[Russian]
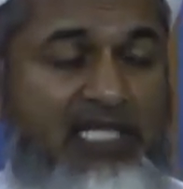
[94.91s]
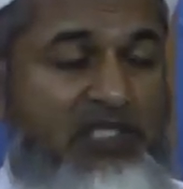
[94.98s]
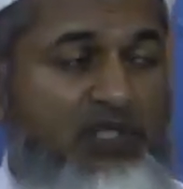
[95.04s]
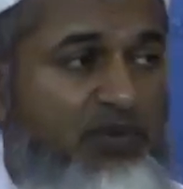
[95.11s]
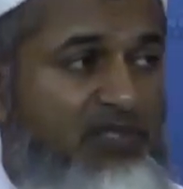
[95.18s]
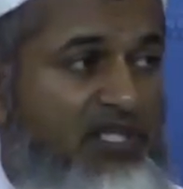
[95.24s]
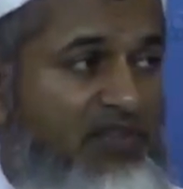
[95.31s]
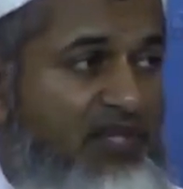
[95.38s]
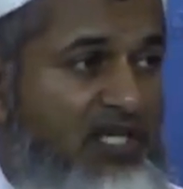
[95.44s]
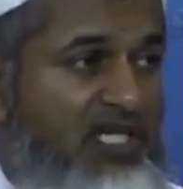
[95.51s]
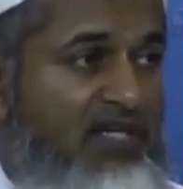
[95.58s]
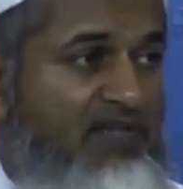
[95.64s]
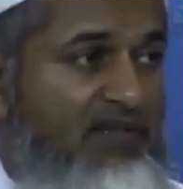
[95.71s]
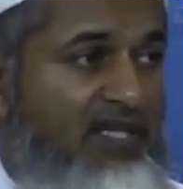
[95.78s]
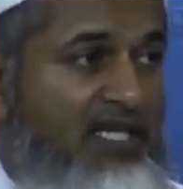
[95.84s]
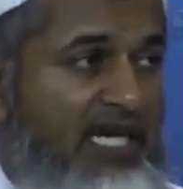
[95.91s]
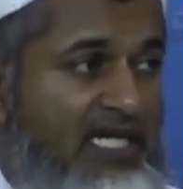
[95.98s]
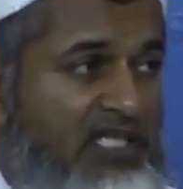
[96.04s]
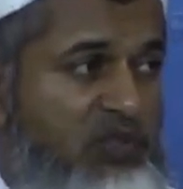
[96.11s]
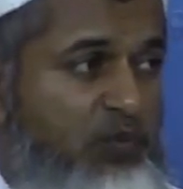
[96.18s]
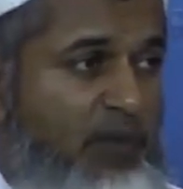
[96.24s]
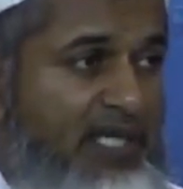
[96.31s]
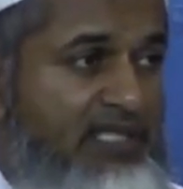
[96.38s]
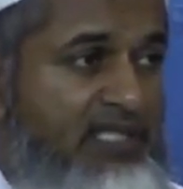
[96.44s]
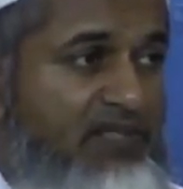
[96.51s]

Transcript: Он поминал Аллаха и ждал,